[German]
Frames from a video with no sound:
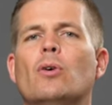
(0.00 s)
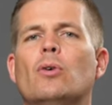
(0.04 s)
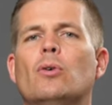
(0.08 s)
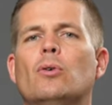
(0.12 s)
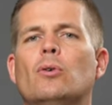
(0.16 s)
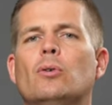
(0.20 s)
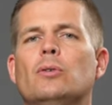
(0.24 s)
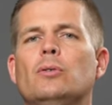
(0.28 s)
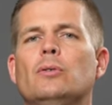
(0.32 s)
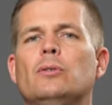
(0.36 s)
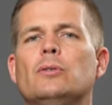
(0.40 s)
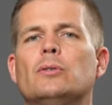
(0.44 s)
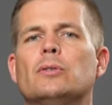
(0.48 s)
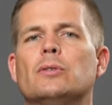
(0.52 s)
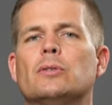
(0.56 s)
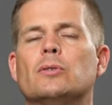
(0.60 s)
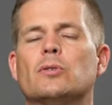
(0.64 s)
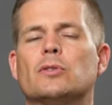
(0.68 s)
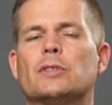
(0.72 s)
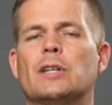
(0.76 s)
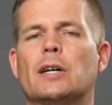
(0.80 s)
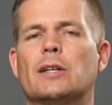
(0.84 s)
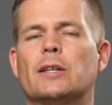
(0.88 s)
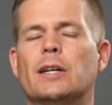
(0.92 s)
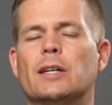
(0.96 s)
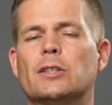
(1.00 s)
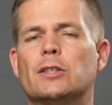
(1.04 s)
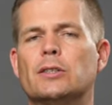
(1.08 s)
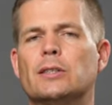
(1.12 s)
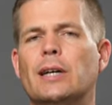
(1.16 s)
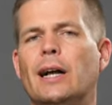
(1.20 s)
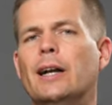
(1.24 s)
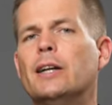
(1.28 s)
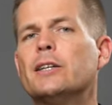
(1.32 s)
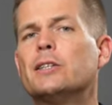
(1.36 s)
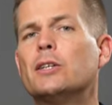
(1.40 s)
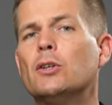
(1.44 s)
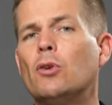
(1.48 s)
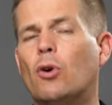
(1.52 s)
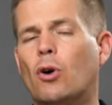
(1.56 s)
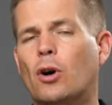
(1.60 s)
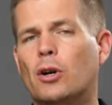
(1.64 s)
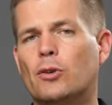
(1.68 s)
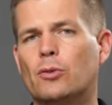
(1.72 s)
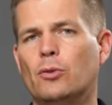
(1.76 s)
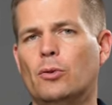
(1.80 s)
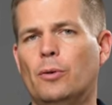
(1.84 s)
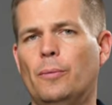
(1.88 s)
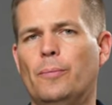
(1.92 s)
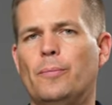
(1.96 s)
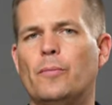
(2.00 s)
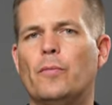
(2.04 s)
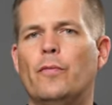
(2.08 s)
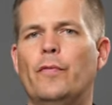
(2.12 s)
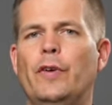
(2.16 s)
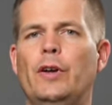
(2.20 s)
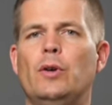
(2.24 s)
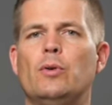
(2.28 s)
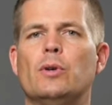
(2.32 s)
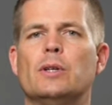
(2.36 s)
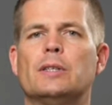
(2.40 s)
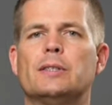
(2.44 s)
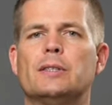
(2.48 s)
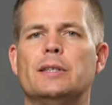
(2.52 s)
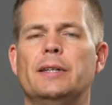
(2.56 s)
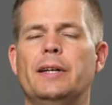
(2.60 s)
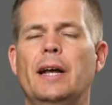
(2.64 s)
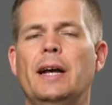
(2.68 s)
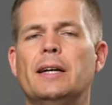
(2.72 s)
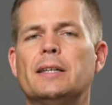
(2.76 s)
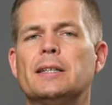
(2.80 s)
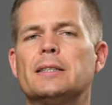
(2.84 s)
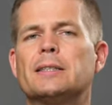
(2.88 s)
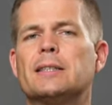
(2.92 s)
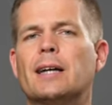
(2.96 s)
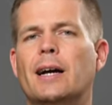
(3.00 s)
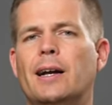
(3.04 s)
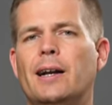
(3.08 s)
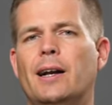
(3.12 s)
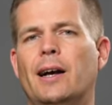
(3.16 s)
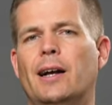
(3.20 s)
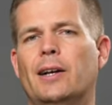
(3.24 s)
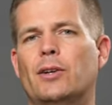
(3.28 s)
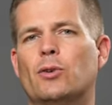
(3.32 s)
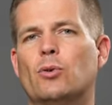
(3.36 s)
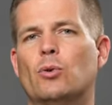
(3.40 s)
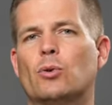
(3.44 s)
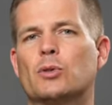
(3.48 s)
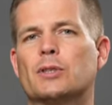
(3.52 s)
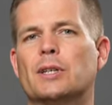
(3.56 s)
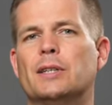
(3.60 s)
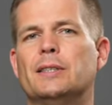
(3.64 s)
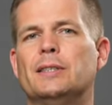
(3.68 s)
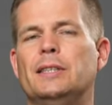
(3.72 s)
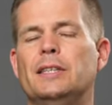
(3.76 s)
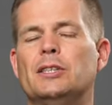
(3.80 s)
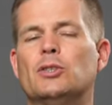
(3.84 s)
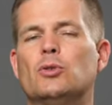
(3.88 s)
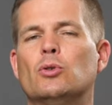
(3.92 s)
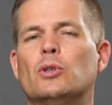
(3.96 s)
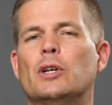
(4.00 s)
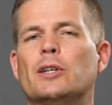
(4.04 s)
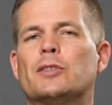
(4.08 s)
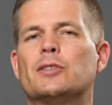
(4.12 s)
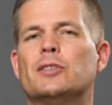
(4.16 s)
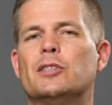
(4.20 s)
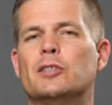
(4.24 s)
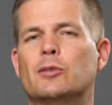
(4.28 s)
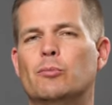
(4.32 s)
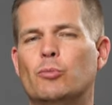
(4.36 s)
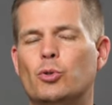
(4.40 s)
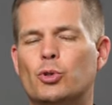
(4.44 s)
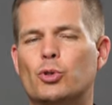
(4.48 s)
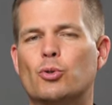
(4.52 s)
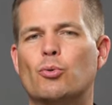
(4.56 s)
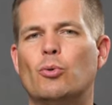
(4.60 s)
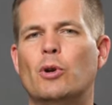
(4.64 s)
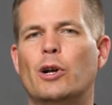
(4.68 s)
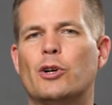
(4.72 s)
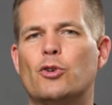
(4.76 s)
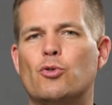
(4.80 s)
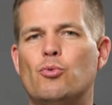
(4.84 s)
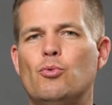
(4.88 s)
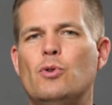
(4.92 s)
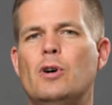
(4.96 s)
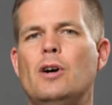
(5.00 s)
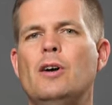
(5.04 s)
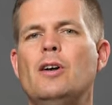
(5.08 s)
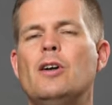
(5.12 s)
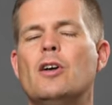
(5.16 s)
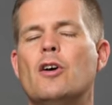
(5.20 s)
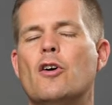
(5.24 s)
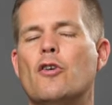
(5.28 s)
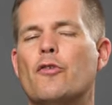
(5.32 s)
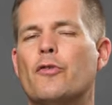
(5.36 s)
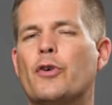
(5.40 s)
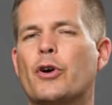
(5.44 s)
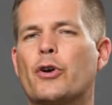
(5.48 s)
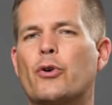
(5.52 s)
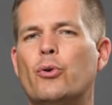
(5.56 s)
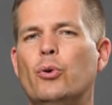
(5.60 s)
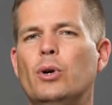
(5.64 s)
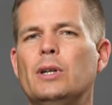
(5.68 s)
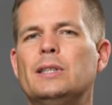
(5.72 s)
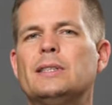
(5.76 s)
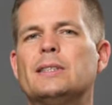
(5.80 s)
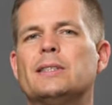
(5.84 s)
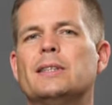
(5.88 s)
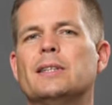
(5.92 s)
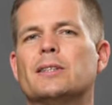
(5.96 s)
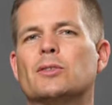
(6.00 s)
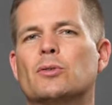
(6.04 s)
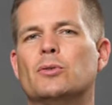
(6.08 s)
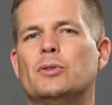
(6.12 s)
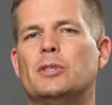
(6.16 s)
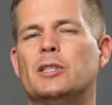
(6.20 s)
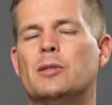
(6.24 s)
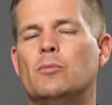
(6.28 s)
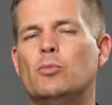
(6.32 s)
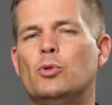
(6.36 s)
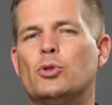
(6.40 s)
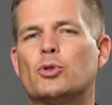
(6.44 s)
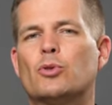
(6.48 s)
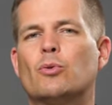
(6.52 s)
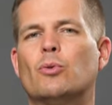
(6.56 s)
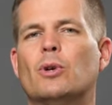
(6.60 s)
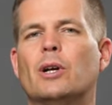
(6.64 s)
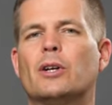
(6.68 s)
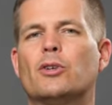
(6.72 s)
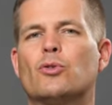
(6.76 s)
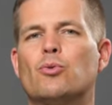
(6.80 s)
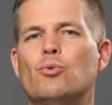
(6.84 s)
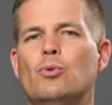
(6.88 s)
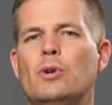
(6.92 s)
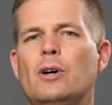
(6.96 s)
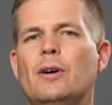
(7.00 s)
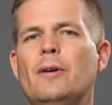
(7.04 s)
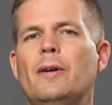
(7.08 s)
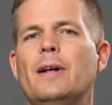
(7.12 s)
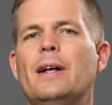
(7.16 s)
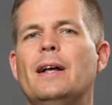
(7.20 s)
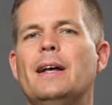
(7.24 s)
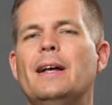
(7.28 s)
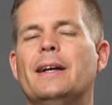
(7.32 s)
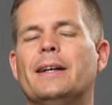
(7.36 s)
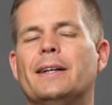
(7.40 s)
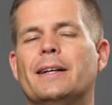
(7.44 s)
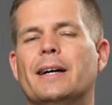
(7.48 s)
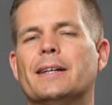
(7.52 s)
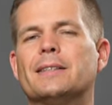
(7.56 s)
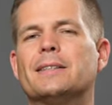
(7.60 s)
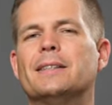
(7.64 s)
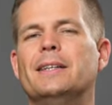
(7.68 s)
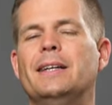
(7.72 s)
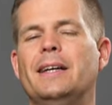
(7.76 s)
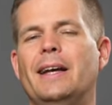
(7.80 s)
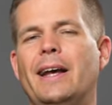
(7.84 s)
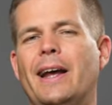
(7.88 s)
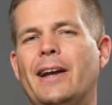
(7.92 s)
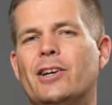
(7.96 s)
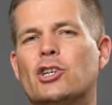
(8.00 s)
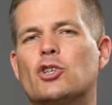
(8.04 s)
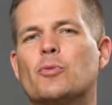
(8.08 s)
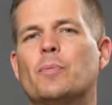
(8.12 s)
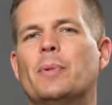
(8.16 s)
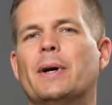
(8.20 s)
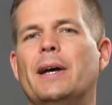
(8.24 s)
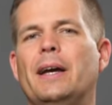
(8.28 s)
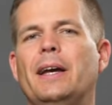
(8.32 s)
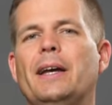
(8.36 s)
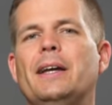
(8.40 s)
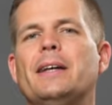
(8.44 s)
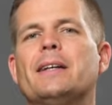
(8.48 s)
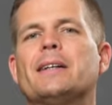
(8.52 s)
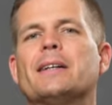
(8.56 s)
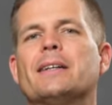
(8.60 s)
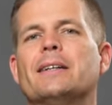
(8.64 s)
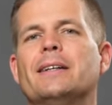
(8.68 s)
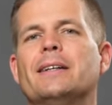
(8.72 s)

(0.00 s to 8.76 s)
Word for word: und sozusagen das ist alles in Ordnung. Und wenn du jetzt die nächste Zeile anguckst, dann siehst du, dass diese Muskulatur verkürzt ist und diese Muskulatur, das entspricht